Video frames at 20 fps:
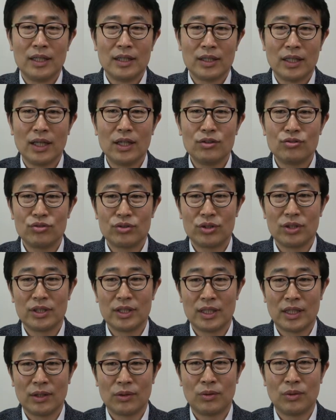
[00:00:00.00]

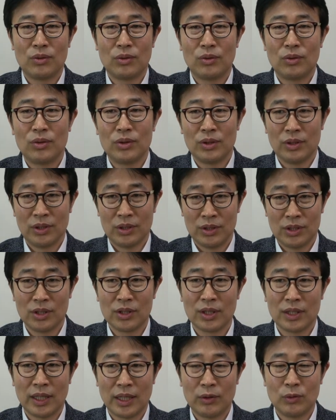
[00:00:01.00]
대수선이라고 어,
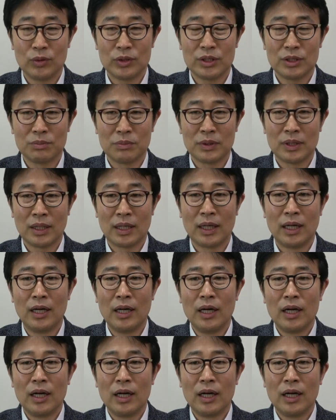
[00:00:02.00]
정의를 하고 있습니다.